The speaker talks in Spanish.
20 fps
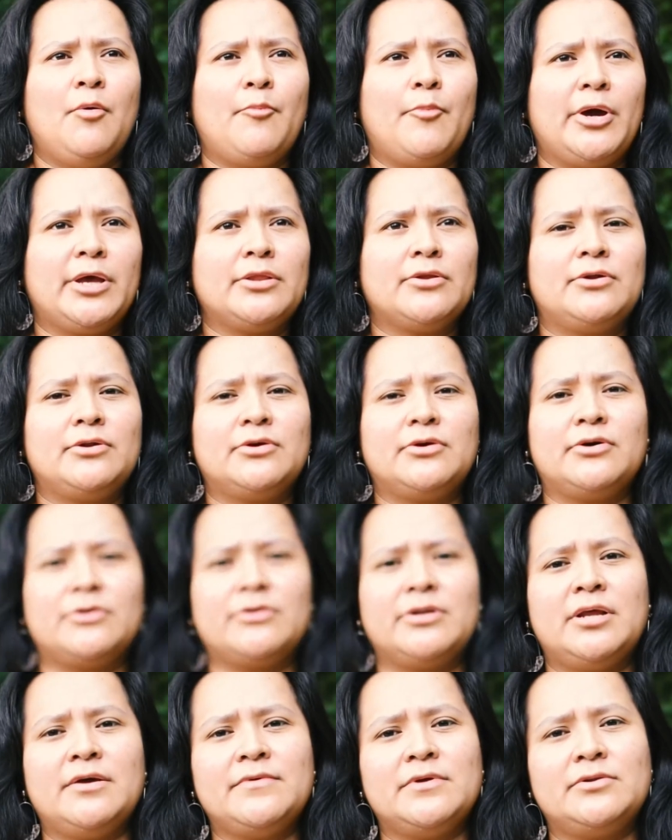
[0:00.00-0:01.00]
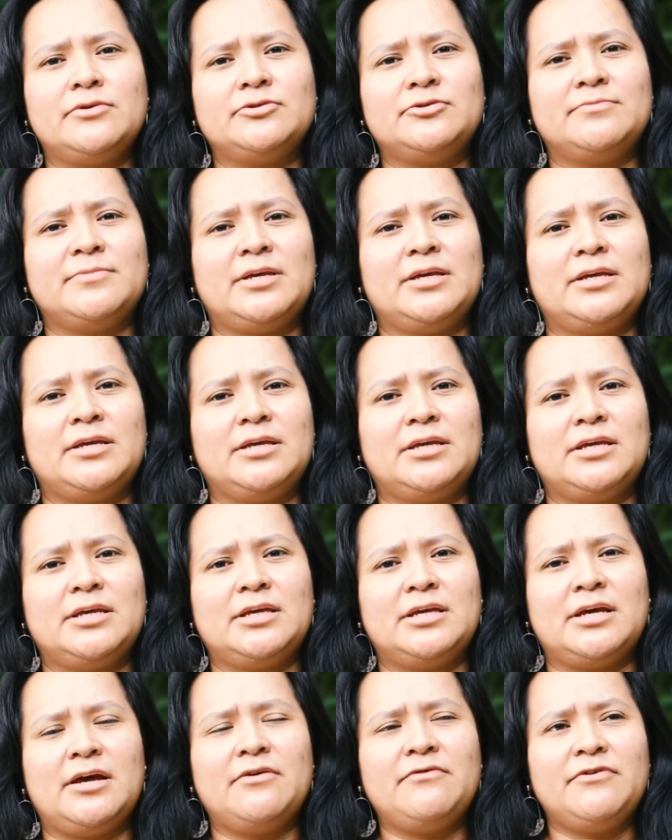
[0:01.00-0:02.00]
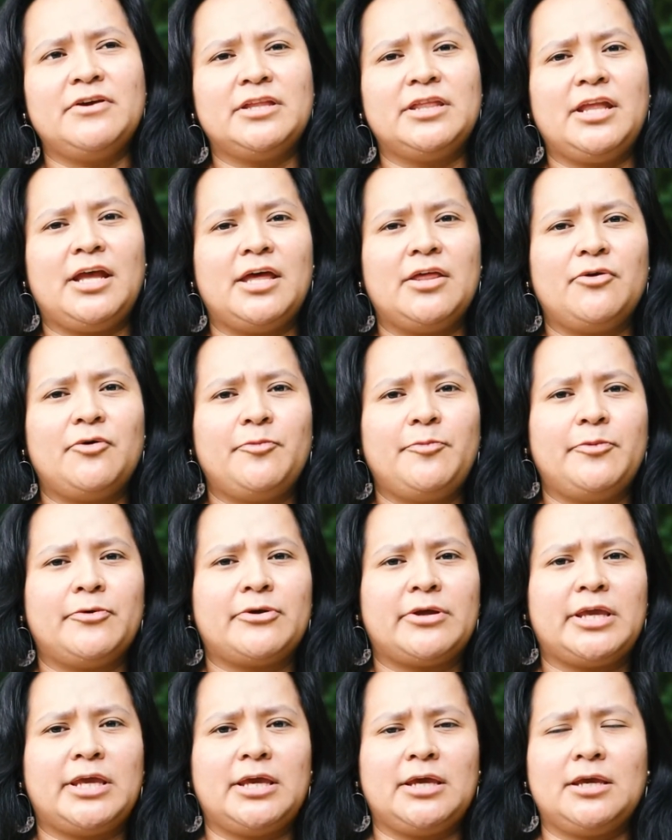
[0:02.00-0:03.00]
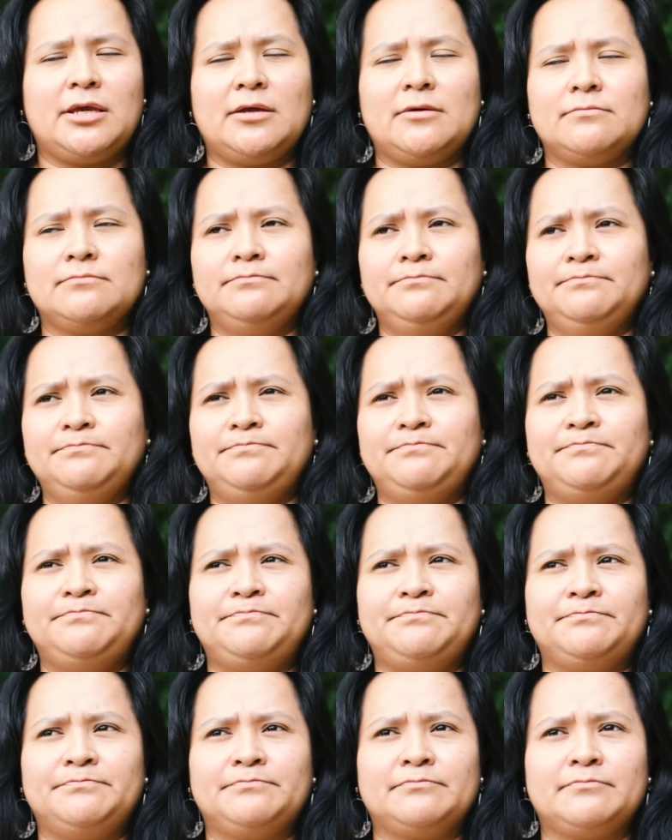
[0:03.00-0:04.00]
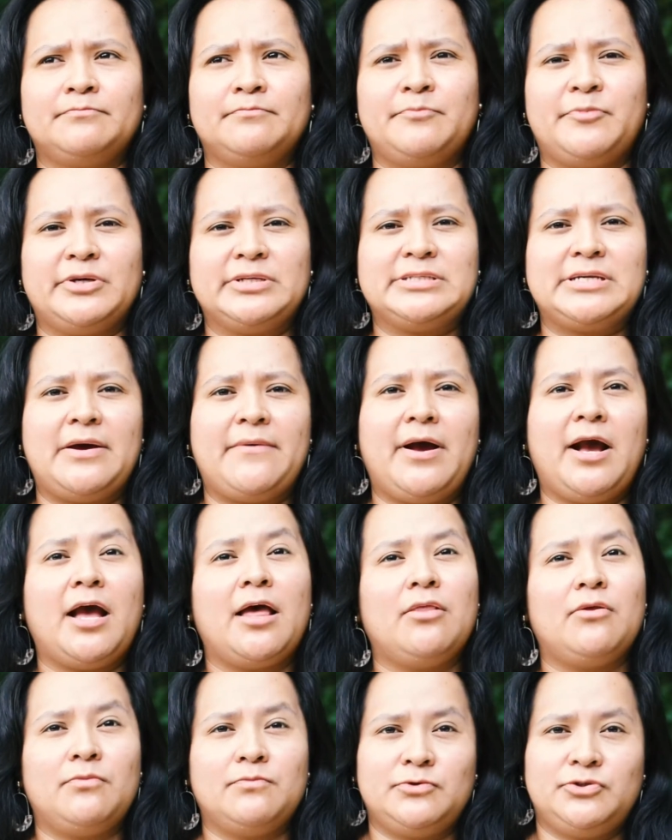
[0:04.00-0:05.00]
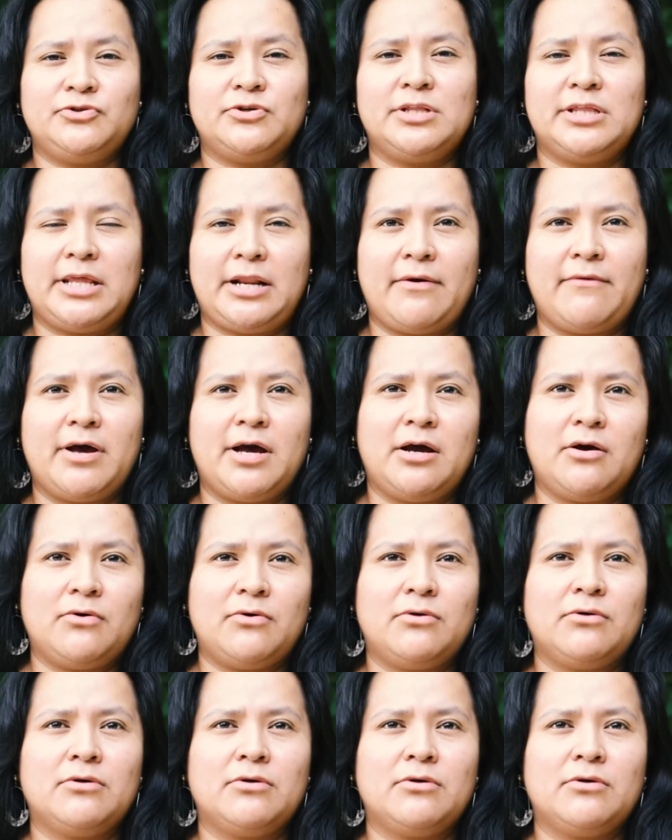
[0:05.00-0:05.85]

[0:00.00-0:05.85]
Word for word: Bueno, el coronavirus me ha afectado porque pues ha bajado mucho el trabajo.